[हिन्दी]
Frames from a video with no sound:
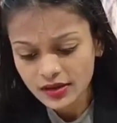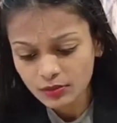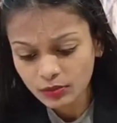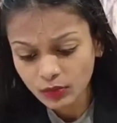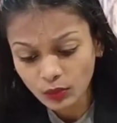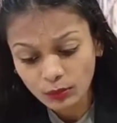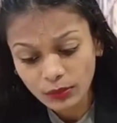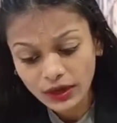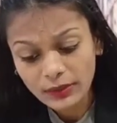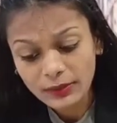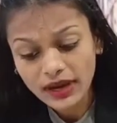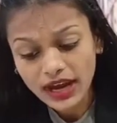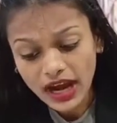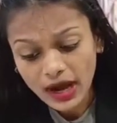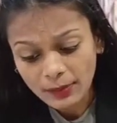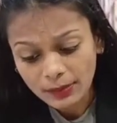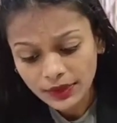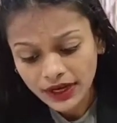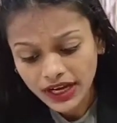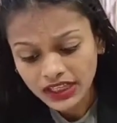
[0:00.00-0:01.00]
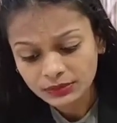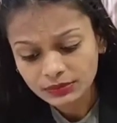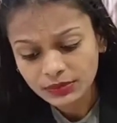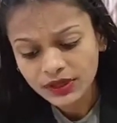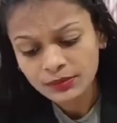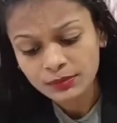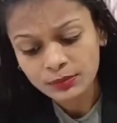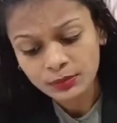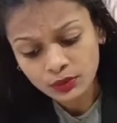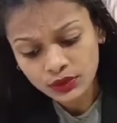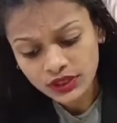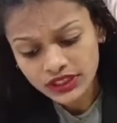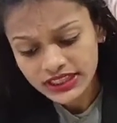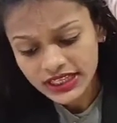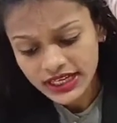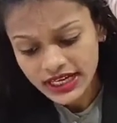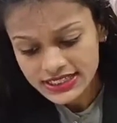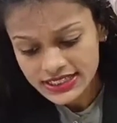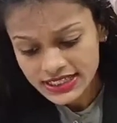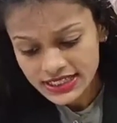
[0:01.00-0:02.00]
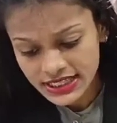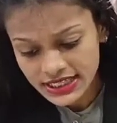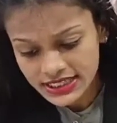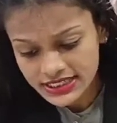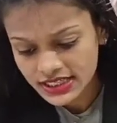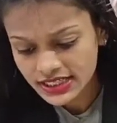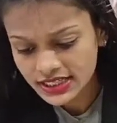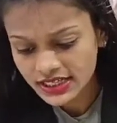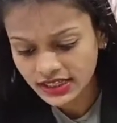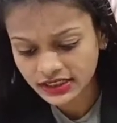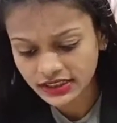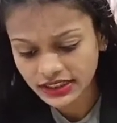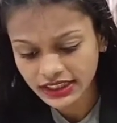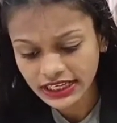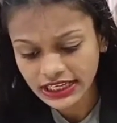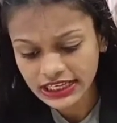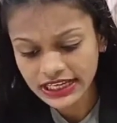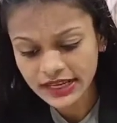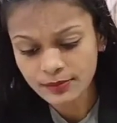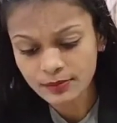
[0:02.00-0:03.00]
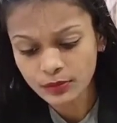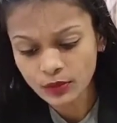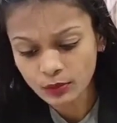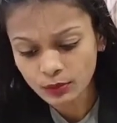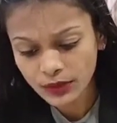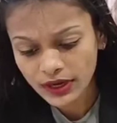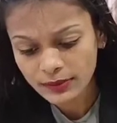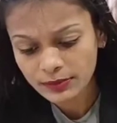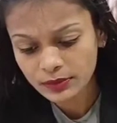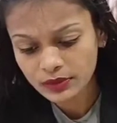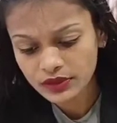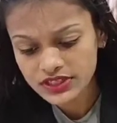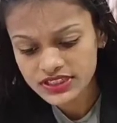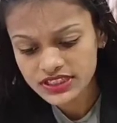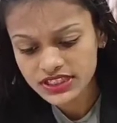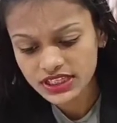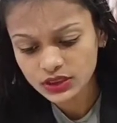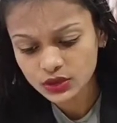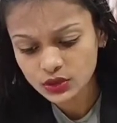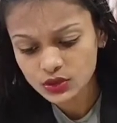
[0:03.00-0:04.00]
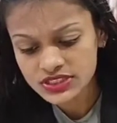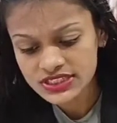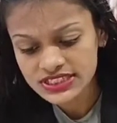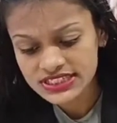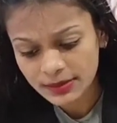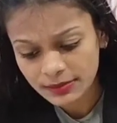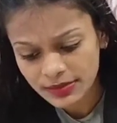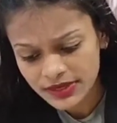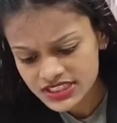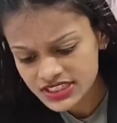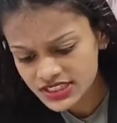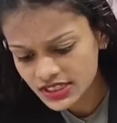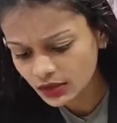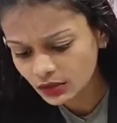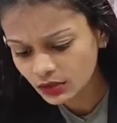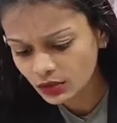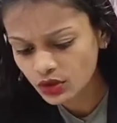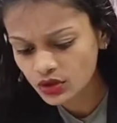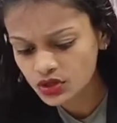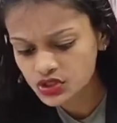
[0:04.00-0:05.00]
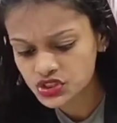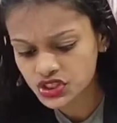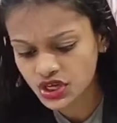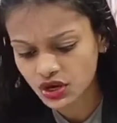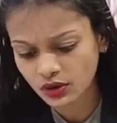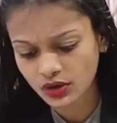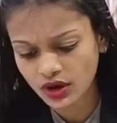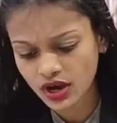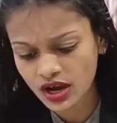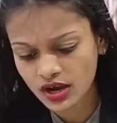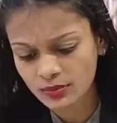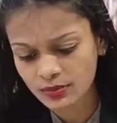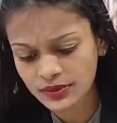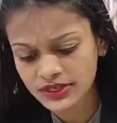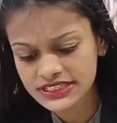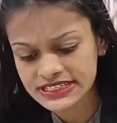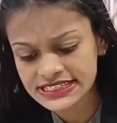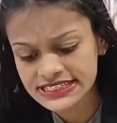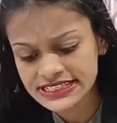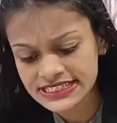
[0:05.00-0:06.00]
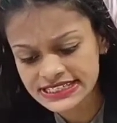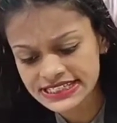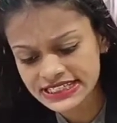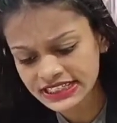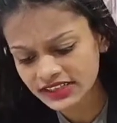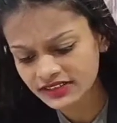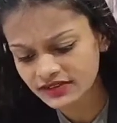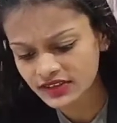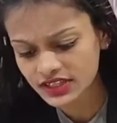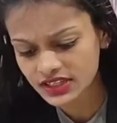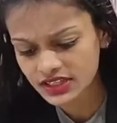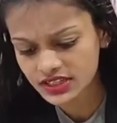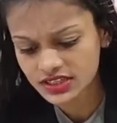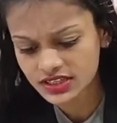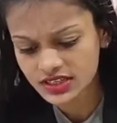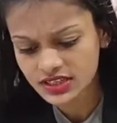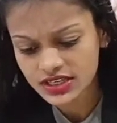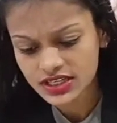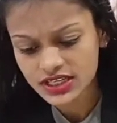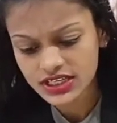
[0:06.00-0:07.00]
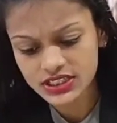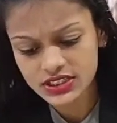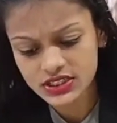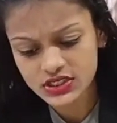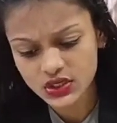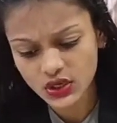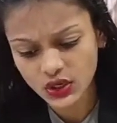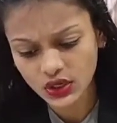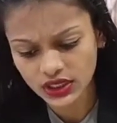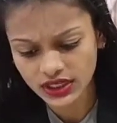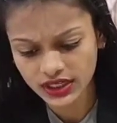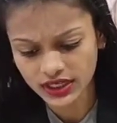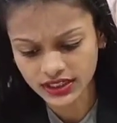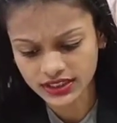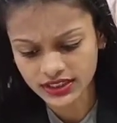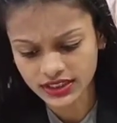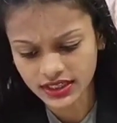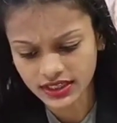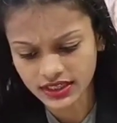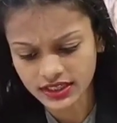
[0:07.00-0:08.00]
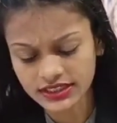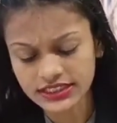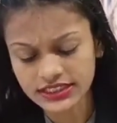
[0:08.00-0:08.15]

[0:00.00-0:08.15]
मुंबई में अपराध पर पूरी तरह से नज़र रखने के लिए मुंबई पुलिस ने तो सभी सड़कों और चौराहों पर सीसीटीवी इंस्टॉल कर दिए